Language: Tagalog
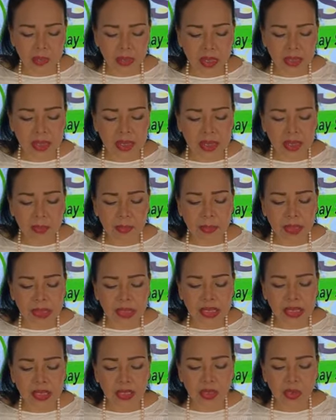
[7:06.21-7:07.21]
Ang
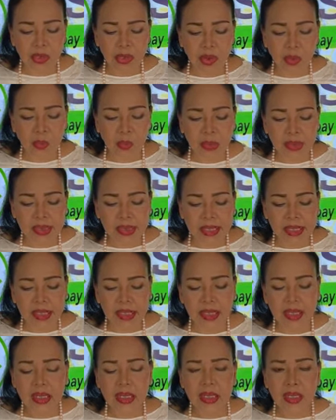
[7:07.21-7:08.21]
diabetic
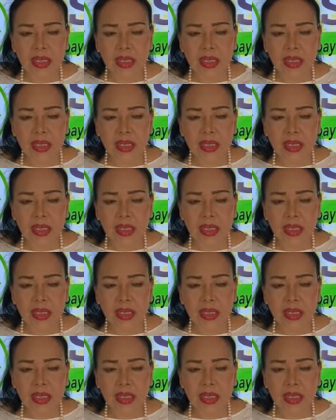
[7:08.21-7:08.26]
neuropathy,